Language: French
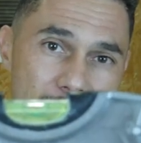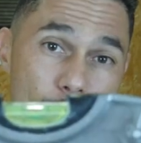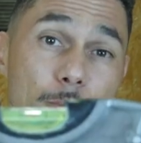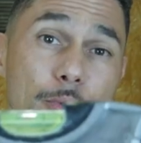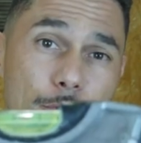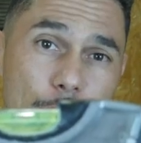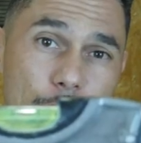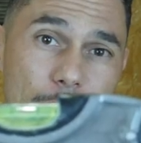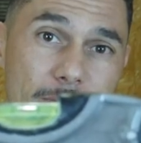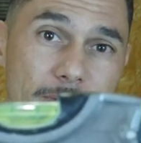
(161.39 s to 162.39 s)
Le but du
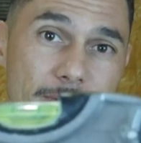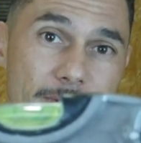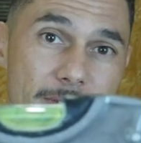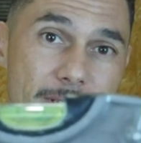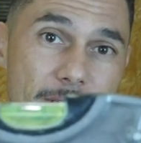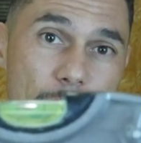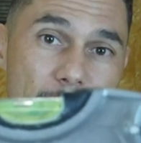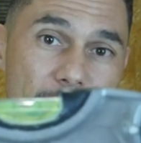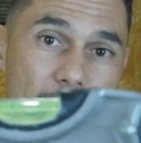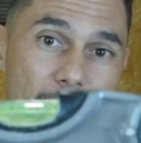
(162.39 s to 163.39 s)
jeu, c'est de
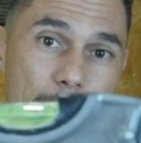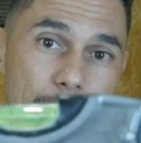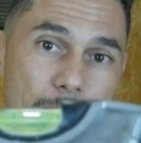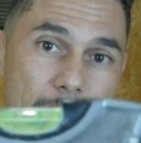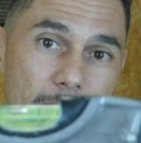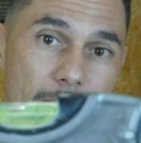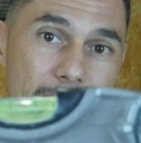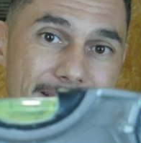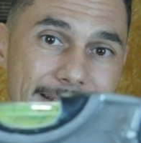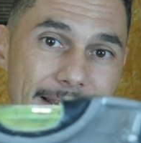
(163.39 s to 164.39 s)
mettre la bulle
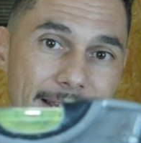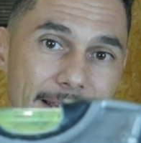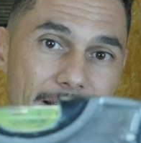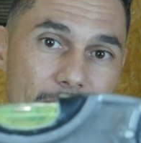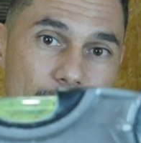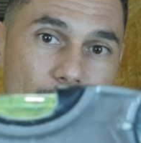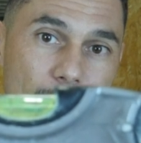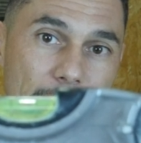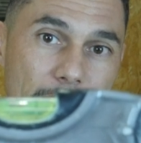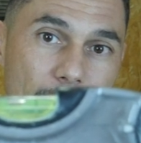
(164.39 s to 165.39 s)
d'air
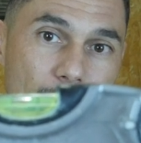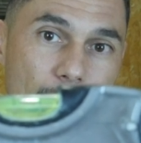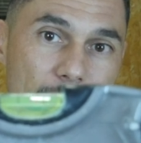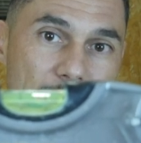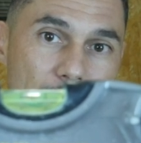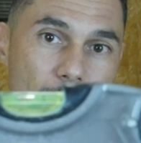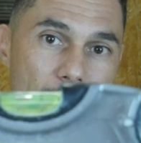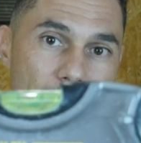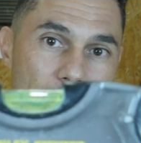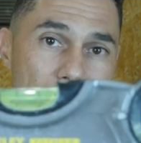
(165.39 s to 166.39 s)
entre les deux traits
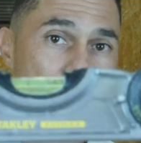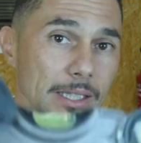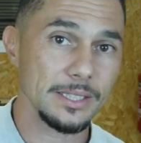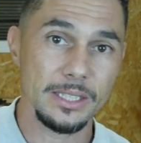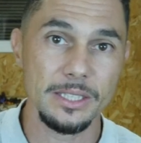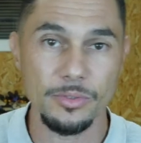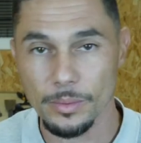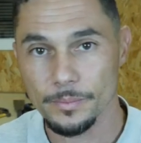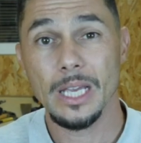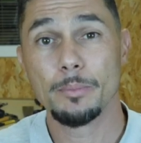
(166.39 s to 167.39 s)
noirs. Et là, tu es de
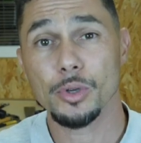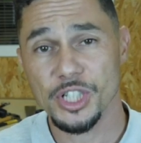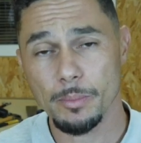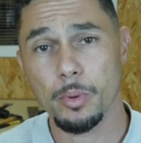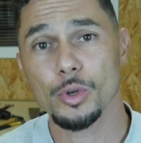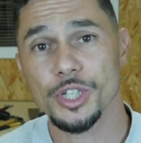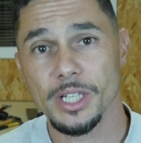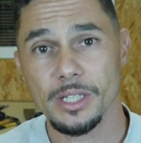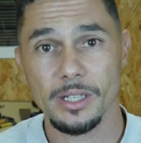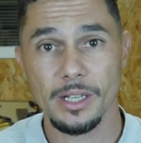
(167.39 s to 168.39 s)
niveau. Et pour chaque
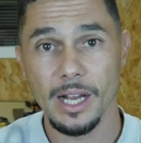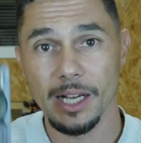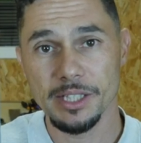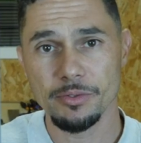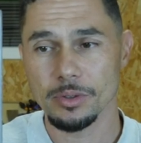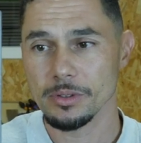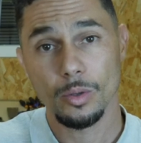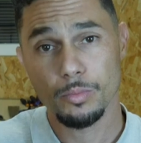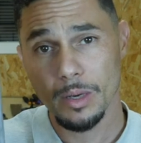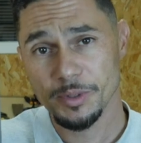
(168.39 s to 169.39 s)
projet, un niveau.
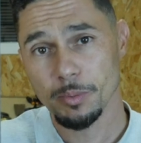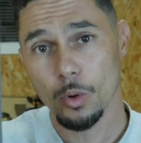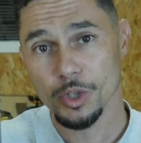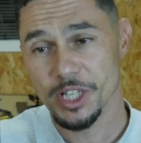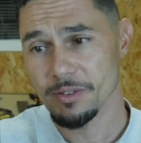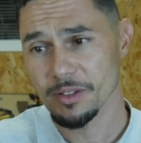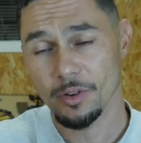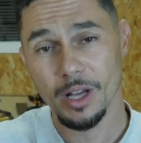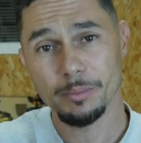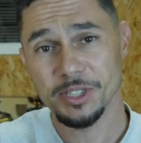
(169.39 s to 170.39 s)
pour un petit projet, il va te
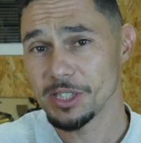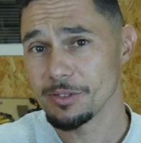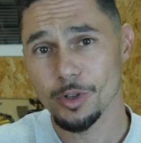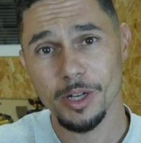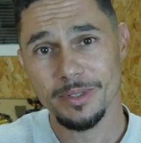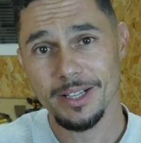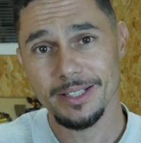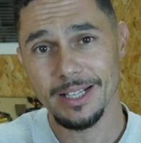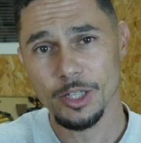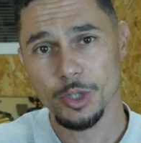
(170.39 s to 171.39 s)
falloir un petit niveau comme ça,
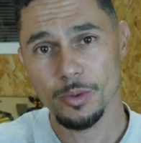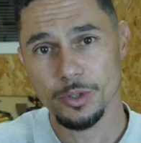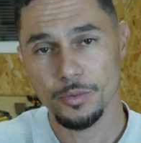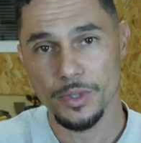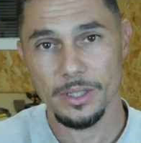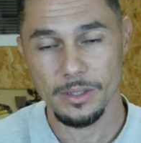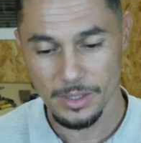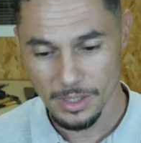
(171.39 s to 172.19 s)
c'est largement suffisant.